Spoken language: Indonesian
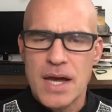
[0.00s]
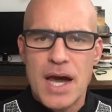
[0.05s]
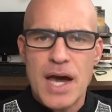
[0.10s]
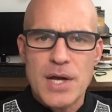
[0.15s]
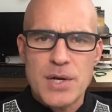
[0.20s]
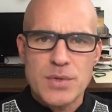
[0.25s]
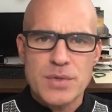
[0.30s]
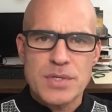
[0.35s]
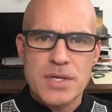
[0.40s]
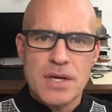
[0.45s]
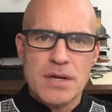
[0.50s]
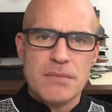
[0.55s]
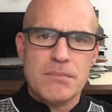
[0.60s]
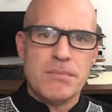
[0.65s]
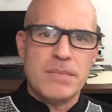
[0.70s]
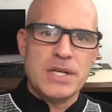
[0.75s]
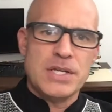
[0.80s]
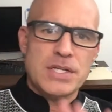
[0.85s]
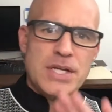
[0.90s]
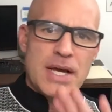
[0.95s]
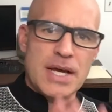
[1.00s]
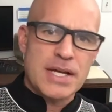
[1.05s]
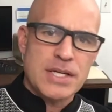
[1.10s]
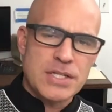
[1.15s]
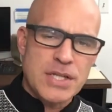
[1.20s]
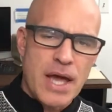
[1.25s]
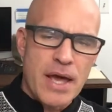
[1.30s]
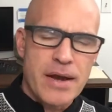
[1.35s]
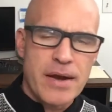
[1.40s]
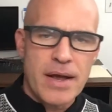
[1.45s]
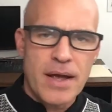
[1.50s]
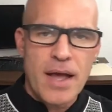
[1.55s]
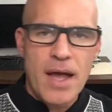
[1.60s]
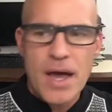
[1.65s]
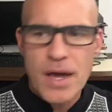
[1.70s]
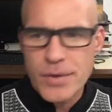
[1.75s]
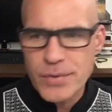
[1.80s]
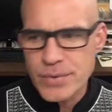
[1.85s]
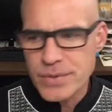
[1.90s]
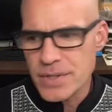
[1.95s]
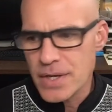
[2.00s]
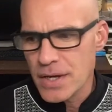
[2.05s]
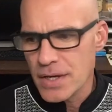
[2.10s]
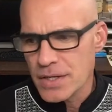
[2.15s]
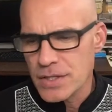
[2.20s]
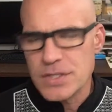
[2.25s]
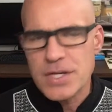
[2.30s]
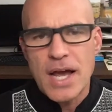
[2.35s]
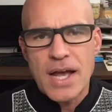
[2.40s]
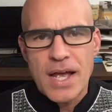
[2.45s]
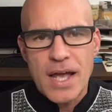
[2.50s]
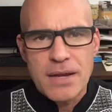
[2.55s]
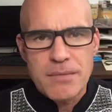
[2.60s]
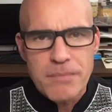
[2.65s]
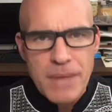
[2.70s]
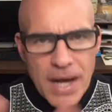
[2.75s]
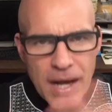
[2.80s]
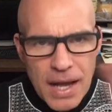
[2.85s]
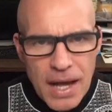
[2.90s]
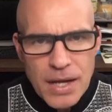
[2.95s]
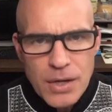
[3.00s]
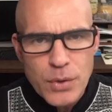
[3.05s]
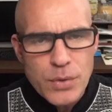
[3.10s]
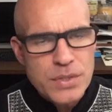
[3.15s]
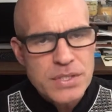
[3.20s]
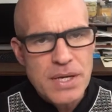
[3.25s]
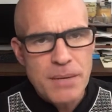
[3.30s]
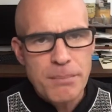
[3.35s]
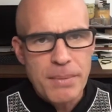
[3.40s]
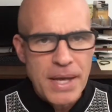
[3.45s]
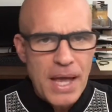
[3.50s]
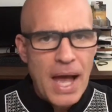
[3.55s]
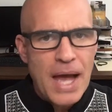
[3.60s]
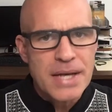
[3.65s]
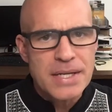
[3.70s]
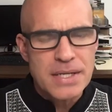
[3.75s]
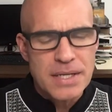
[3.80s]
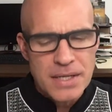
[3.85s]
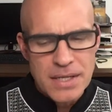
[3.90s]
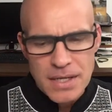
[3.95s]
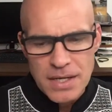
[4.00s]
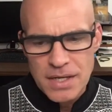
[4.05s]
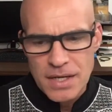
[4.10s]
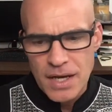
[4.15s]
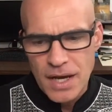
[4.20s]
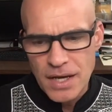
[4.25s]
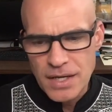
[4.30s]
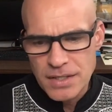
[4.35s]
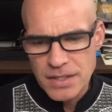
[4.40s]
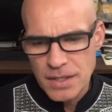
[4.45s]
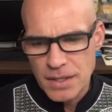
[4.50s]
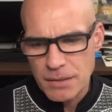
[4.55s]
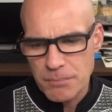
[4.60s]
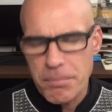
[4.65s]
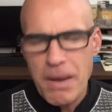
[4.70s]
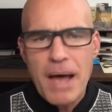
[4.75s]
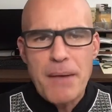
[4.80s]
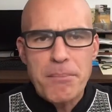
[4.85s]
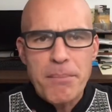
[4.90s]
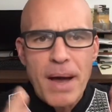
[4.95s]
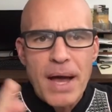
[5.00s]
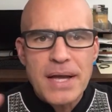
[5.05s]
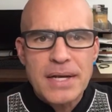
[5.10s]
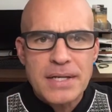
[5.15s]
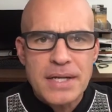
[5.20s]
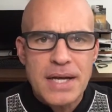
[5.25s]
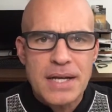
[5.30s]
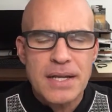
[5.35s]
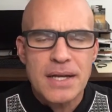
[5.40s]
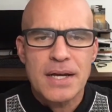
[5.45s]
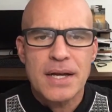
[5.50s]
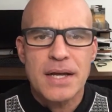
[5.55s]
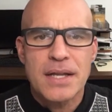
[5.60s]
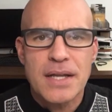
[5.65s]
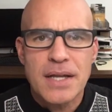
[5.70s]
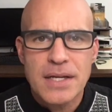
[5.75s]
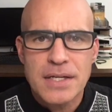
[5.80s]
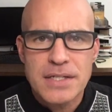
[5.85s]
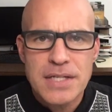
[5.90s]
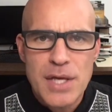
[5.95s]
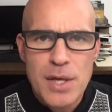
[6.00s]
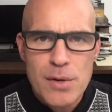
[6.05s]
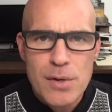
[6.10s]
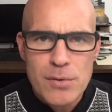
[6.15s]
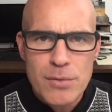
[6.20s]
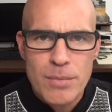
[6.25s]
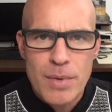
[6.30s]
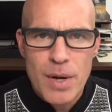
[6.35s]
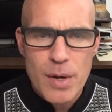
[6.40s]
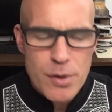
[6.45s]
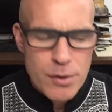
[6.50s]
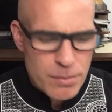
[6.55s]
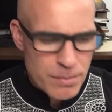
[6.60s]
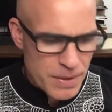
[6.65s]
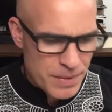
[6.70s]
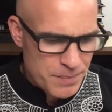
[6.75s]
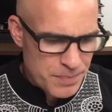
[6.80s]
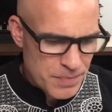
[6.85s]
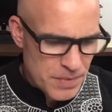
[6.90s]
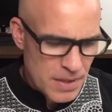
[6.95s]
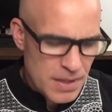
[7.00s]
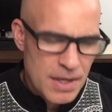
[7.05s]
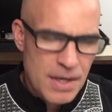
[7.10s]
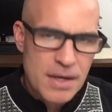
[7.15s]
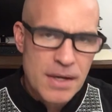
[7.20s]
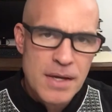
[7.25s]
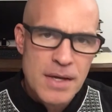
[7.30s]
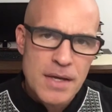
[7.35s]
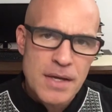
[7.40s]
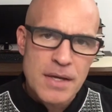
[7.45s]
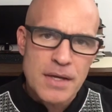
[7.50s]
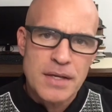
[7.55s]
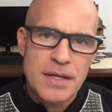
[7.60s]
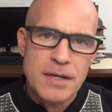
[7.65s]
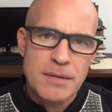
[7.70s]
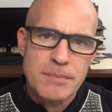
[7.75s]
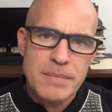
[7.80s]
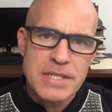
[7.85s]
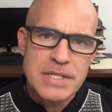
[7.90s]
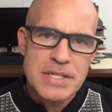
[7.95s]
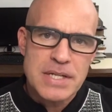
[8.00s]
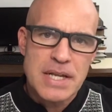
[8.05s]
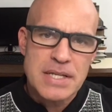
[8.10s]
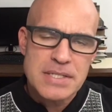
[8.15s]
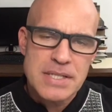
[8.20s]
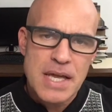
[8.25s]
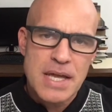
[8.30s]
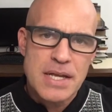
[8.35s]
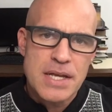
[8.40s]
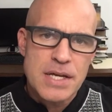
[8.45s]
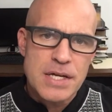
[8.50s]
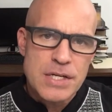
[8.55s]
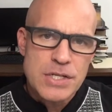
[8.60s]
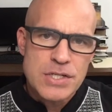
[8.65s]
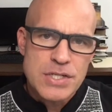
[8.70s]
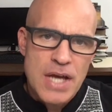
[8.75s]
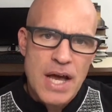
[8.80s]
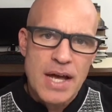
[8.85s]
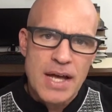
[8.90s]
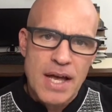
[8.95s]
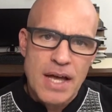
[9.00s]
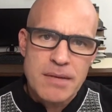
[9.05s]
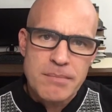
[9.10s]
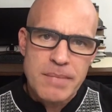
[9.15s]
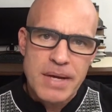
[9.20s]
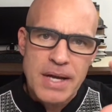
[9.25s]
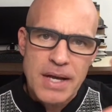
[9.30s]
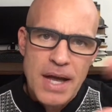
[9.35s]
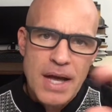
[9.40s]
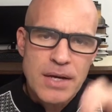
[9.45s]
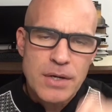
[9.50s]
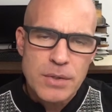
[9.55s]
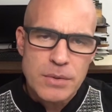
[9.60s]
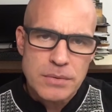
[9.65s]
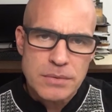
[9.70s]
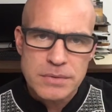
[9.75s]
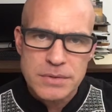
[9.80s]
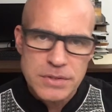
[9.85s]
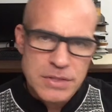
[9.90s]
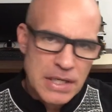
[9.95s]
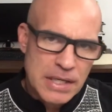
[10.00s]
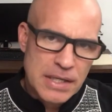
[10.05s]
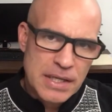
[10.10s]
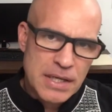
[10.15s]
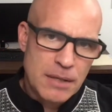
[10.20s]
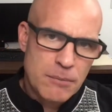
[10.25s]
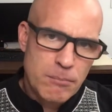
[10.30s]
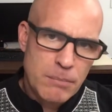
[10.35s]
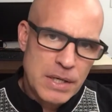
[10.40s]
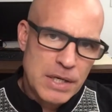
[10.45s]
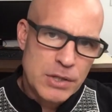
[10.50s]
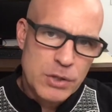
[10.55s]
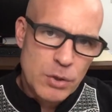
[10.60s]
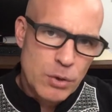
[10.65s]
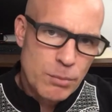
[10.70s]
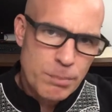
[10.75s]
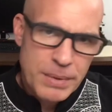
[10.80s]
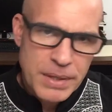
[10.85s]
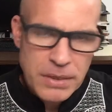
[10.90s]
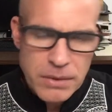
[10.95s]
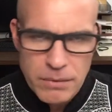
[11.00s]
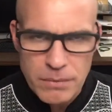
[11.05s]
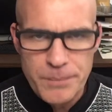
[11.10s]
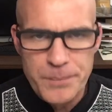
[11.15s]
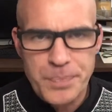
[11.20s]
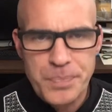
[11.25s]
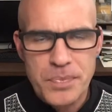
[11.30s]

harus menjaga jarak harus jangan mengganggu sampai ada ada papan kadang-kadang di rumah-rumah yang yang menjelaskan jangan mengganggu, jangan mengetok pintu.